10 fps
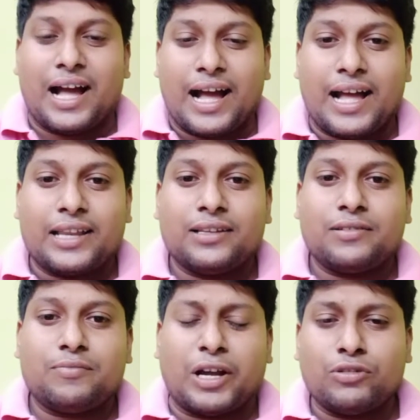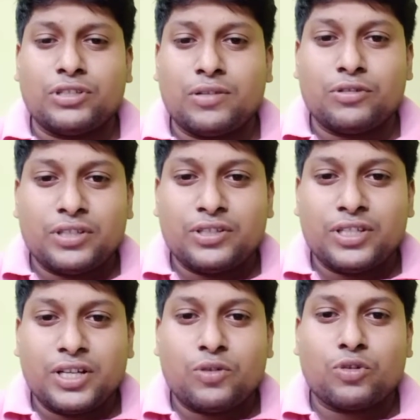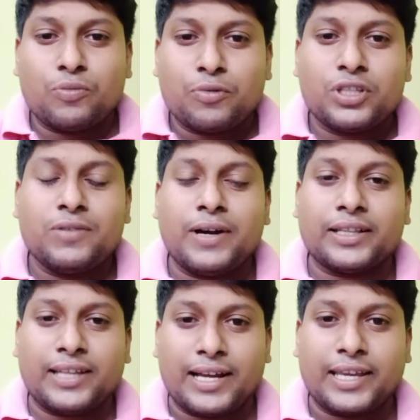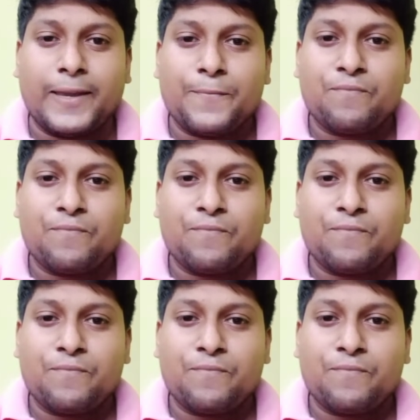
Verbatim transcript: আর মানুষের মধ্যে যদি কোনো প্রতিভা থাকে